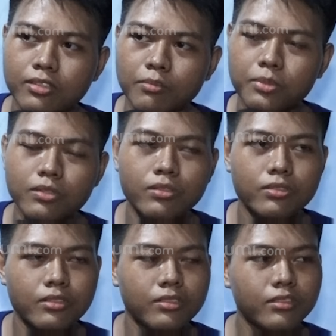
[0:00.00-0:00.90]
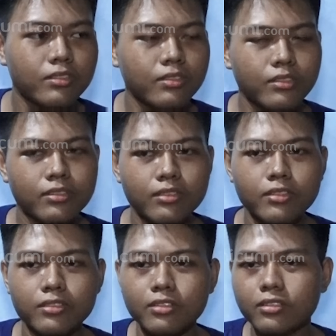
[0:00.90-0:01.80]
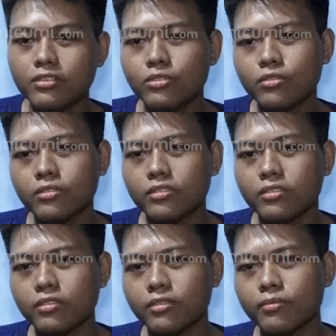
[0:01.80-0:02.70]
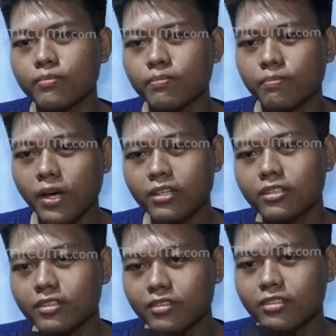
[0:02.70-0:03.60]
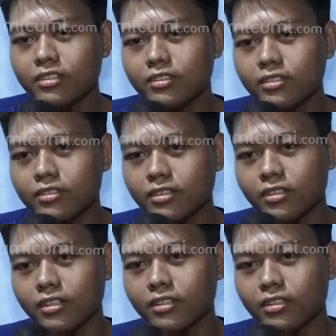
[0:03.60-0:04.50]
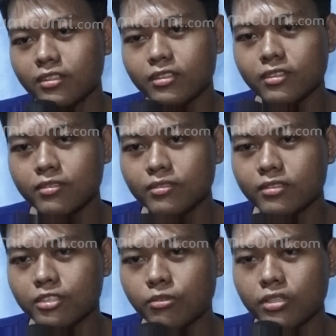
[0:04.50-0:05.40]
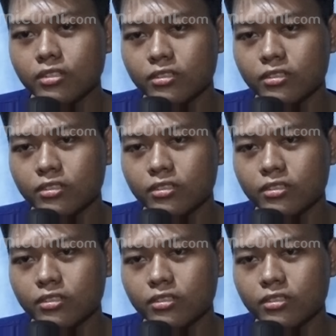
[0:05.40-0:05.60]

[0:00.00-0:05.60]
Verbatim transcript: tapi kalau salah saya dengernya ini aja sih langsung panik ininya anak-anak ya oh, siswanya